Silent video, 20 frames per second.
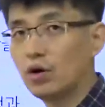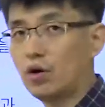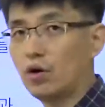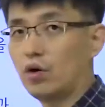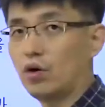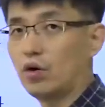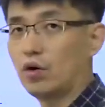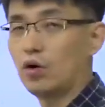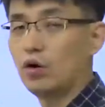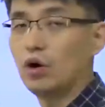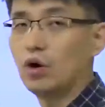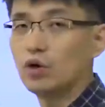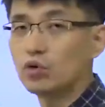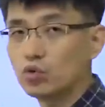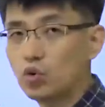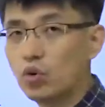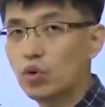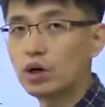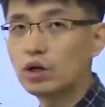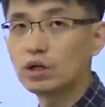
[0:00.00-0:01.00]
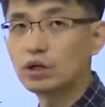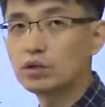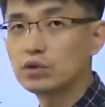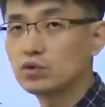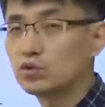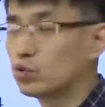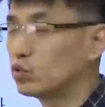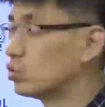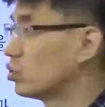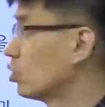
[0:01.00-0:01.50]
어, 통화량을
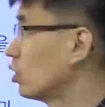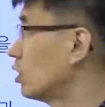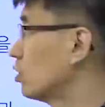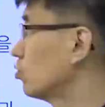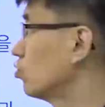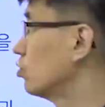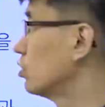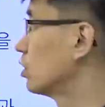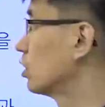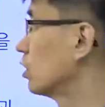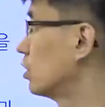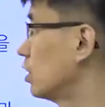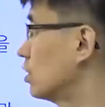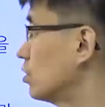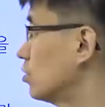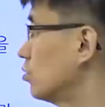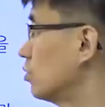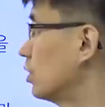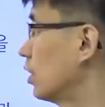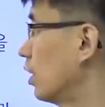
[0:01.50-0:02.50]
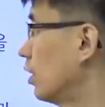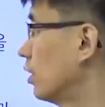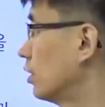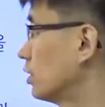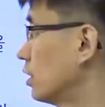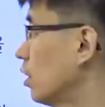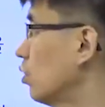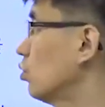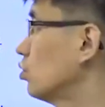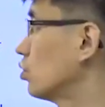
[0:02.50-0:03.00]
조절할 수 있게 됐습니다.
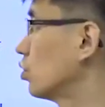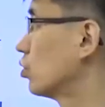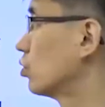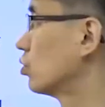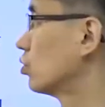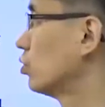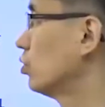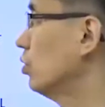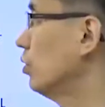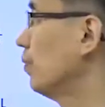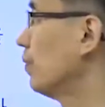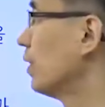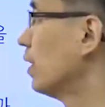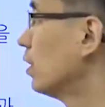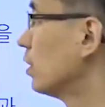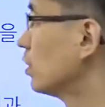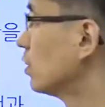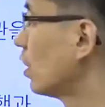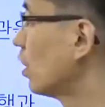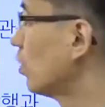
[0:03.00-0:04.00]
참고적으로. 그